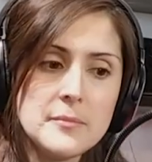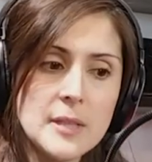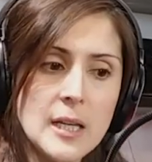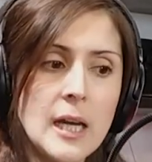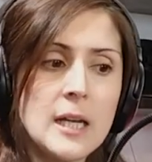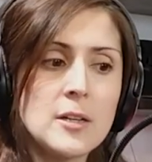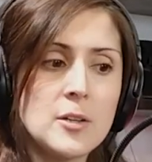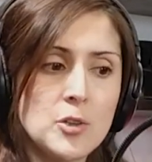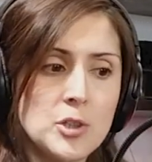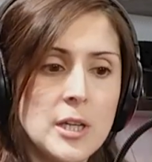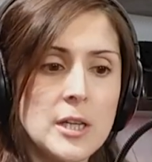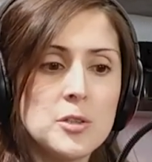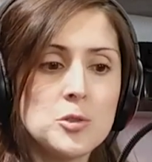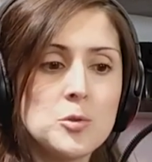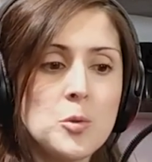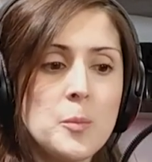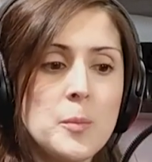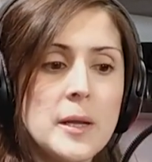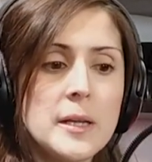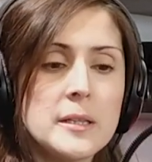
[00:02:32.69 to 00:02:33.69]
al notario
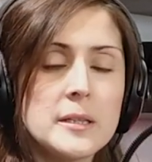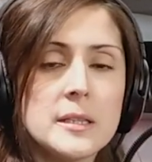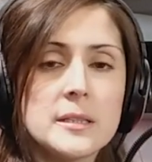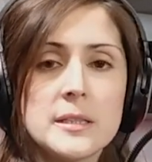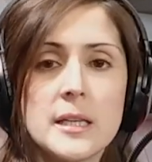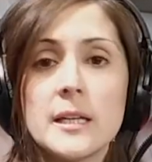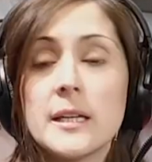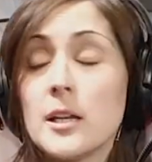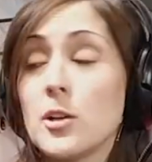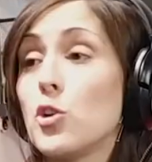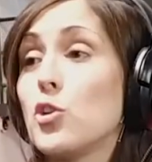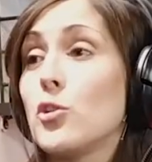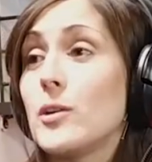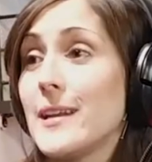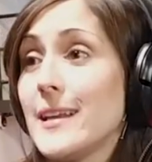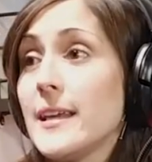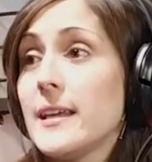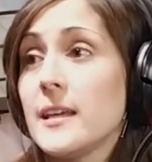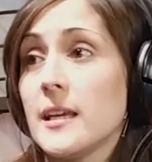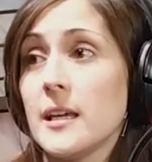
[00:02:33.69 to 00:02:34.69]
suplente si es que no lo
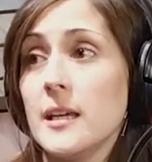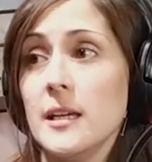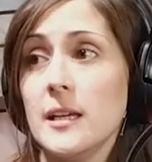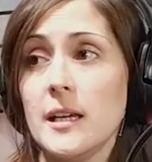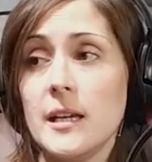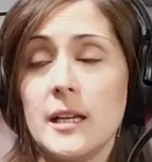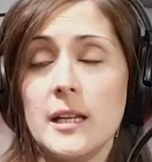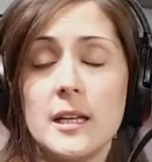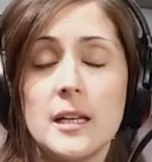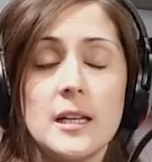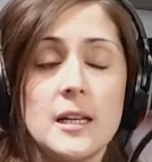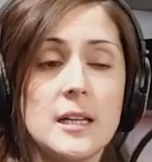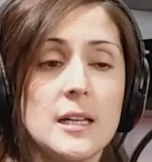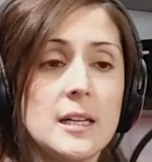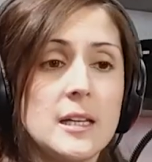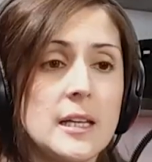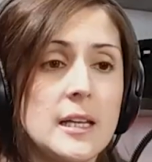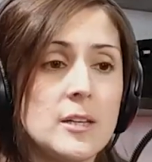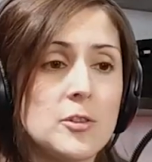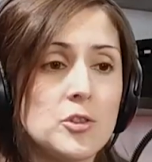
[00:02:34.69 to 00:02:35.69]
elige
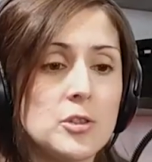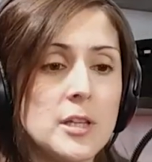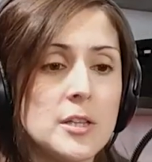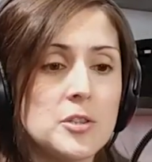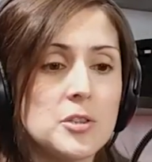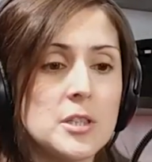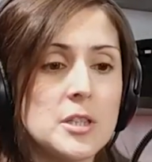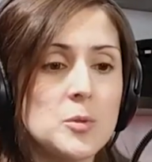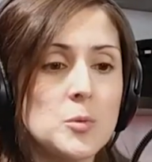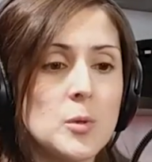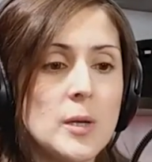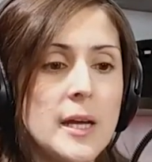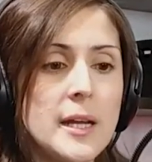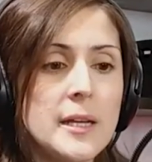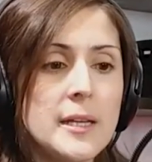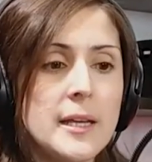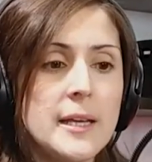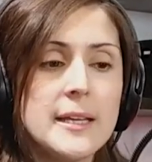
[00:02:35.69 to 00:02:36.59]
el, notario titular